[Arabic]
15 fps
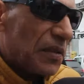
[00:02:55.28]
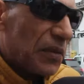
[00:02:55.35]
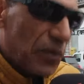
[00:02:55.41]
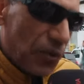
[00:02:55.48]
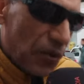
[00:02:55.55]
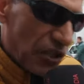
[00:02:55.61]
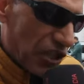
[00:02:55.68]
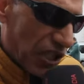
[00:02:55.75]

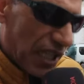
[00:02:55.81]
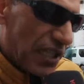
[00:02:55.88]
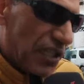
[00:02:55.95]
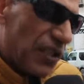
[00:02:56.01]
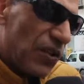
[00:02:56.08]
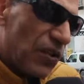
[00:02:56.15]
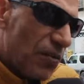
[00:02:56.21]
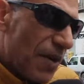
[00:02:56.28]
خذ
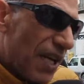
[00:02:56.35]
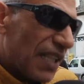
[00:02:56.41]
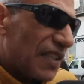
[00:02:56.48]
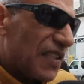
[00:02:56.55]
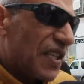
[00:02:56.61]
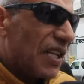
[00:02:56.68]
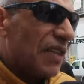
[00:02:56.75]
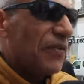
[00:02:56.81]
شهادتك وبعد
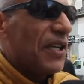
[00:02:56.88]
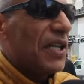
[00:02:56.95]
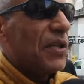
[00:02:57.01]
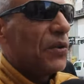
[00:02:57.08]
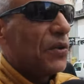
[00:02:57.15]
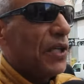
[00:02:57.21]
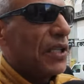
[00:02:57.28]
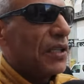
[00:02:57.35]
تصرف على
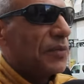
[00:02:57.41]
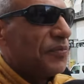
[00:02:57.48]
روحك